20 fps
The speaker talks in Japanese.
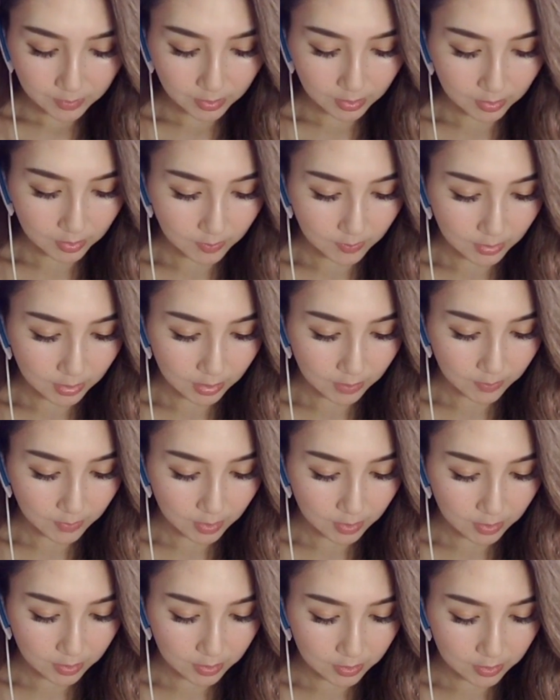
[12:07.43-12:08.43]
では参り
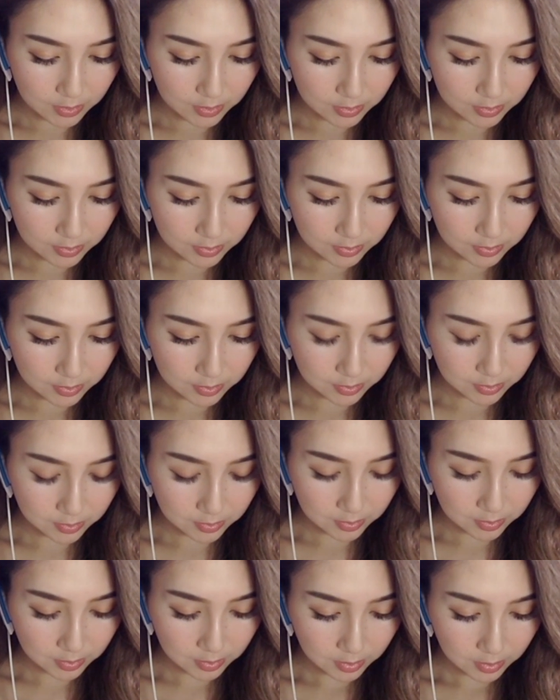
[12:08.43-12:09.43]
ます。
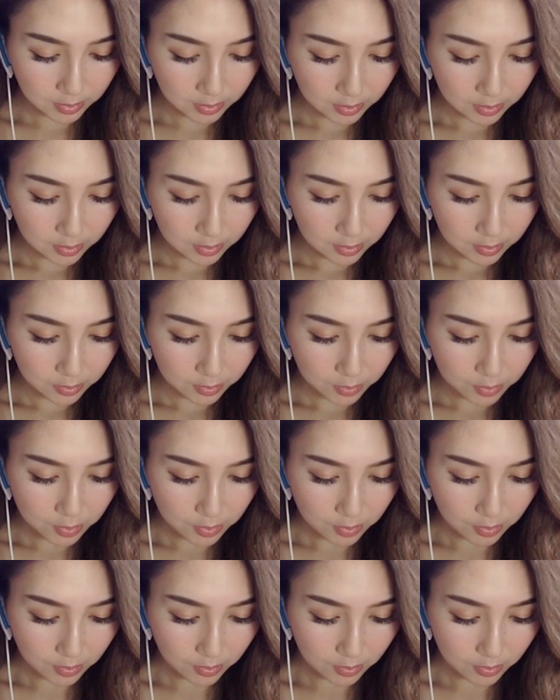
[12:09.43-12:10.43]
ど
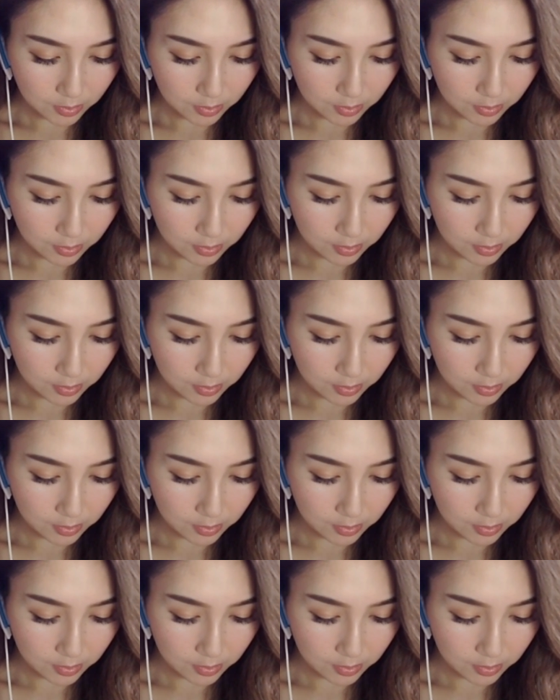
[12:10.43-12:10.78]
うしようかな。